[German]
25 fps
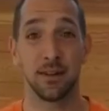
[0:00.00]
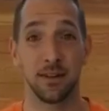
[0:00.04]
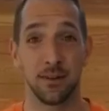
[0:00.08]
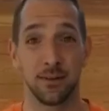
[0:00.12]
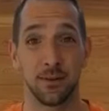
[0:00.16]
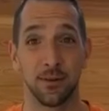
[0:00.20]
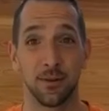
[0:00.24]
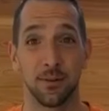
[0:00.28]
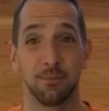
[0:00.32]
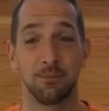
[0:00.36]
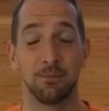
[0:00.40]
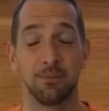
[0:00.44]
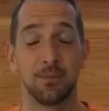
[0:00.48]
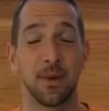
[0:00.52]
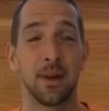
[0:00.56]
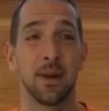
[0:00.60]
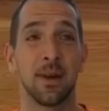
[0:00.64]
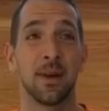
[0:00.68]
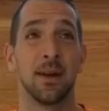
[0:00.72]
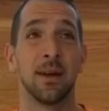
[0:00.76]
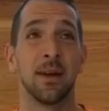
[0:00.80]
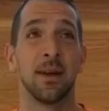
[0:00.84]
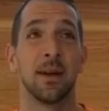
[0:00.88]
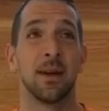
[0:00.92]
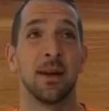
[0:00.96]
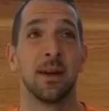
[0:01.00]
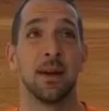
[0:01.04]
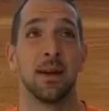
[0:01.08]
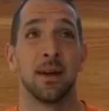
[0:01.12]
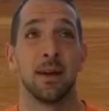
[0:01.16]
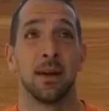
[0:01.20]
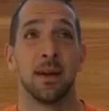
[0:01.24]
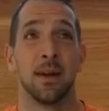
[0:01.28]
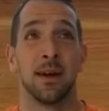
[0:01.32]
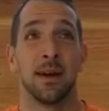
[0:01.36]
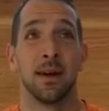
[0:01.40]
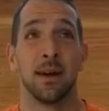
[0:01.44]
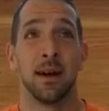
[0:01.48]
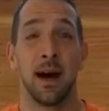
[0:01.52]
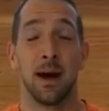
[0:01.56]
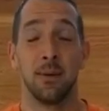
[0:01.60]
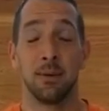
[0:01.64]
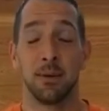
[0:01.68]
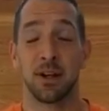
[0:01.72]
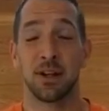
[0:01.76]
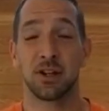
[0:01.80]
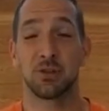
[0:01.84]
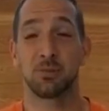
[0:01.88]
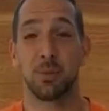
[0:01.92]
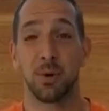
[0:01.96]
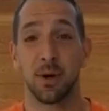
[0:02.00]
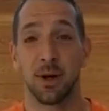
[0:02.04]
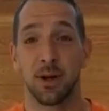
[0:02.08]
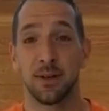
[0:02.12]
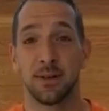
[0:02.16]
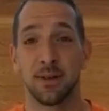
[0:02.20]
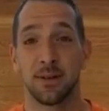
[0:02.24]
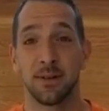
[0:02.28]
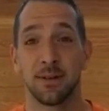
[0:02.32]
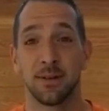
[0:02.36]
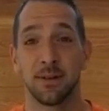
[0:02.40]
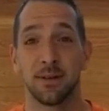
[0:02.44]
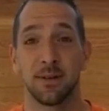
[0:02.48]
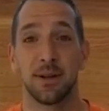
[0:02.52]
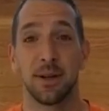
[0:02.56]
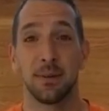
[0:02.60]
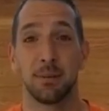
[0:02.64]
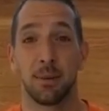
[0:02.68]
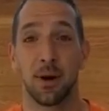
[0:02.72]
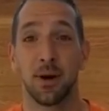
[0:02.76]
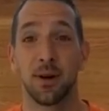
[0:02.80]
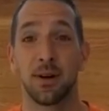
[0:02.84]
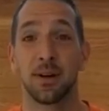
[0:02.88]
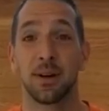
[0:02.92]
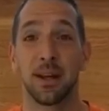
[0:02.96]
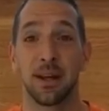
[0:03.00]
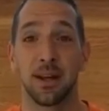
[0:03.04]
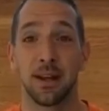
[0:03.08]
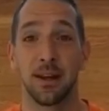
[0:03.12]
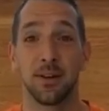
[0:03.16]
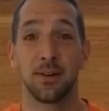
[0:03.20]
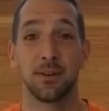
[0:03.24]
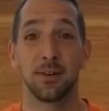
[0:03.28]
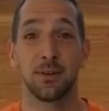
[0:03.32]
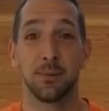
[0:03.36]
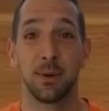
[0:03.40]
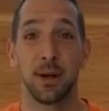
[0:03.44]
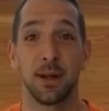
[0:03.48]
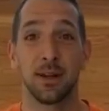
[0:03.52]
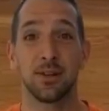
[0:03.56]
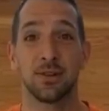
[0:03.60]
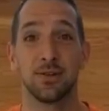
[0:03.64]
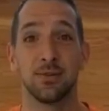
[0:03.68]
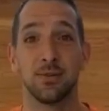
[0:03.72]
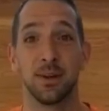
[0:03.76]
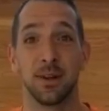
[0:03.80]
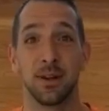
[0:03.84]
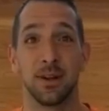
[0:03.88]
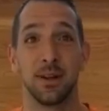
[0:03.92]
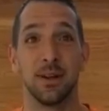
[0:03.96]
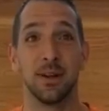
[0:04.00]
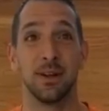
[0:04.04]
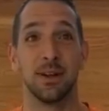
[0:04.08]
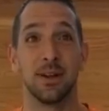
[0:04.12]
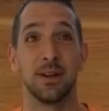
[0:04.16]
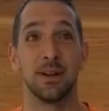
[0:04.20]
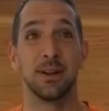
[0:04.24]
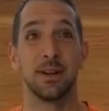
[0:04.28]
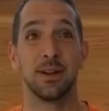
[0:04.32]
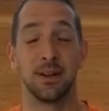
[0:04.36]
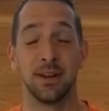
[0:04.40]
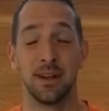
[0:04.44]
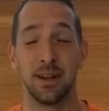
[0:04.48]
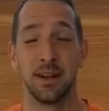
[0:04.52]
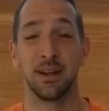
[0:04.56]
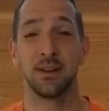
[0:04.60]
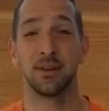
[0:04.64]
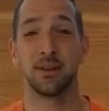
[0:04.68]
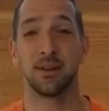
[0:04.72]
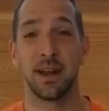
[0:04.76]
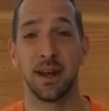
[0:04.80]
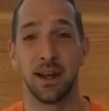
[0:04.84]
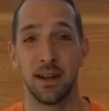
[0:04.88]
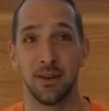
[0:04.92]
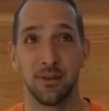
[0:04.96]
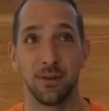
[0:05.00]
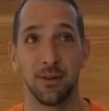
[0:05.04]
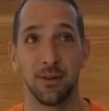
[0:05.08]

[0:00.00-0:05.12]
dazu. Aber der Sport, der braucht genauso Menschen wie dich. Dich und deine